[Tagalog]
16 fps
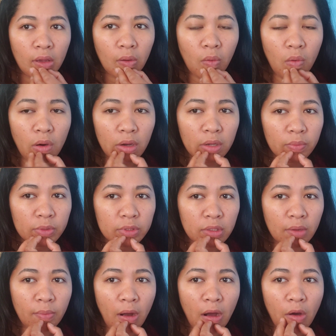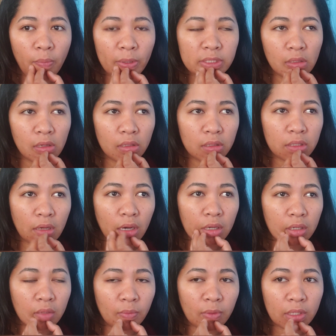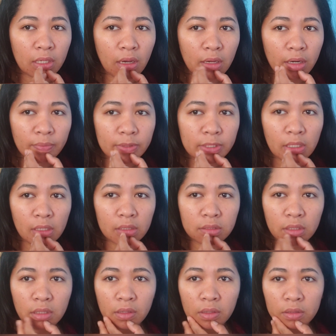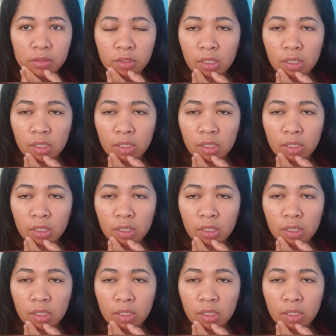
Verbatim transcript: kuan, matrabaho pa sila niya ka nang kinanglan pa sila sa iyang,